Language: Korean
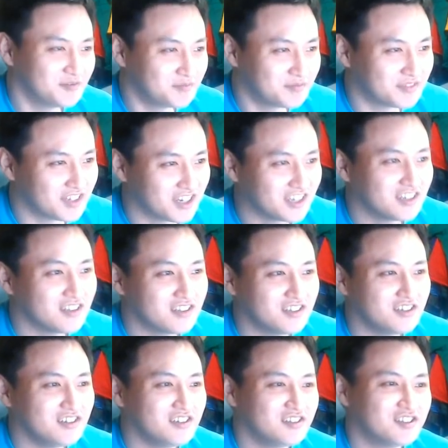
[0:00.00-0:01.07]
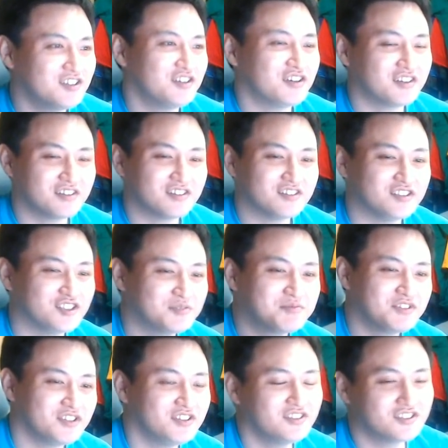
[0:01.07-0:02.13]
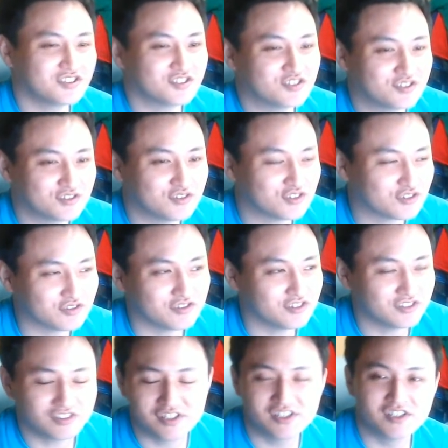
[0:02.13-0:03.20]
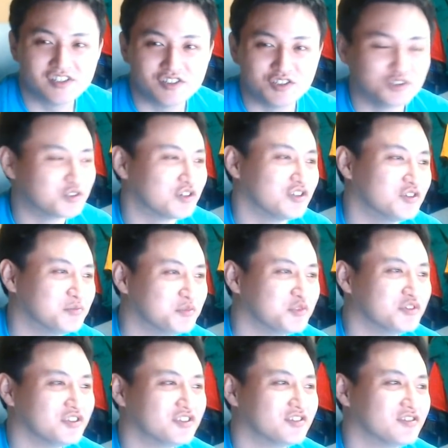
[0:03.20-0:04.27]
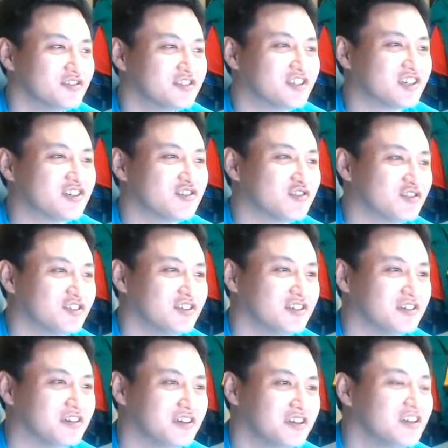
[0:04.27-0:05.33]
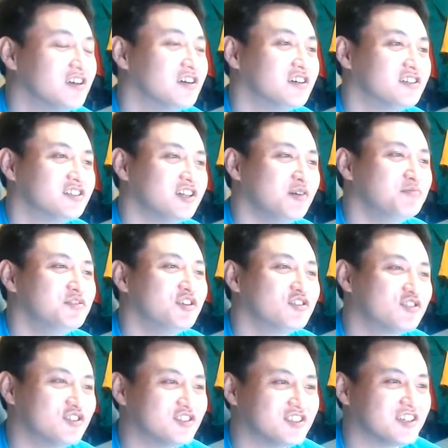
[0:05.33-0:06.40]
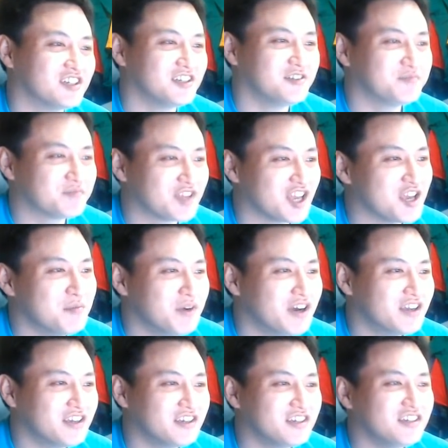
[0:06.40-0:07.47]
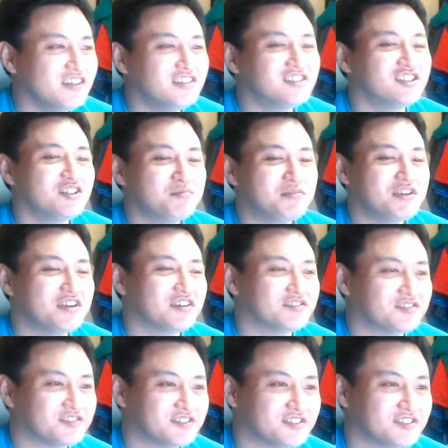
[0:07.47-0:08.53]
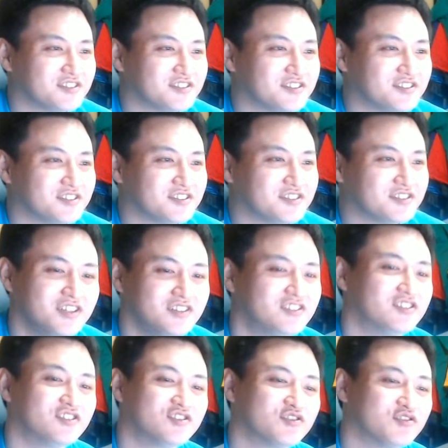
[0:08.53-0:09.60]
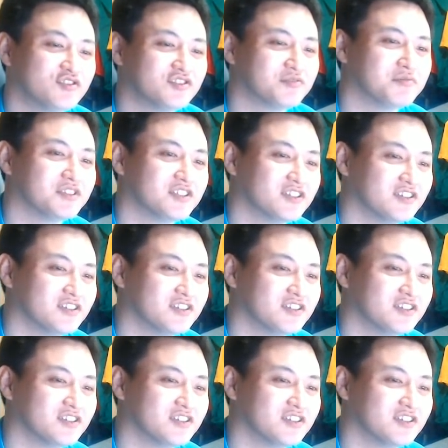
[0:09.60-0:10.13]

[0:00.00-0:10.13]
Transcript: LED TN 27인치를 쓰고 있고요. 그리고 여기 있는 모니터 작은 건데 삼성전자 MI17PS 17인치를 쓰고 있습니다.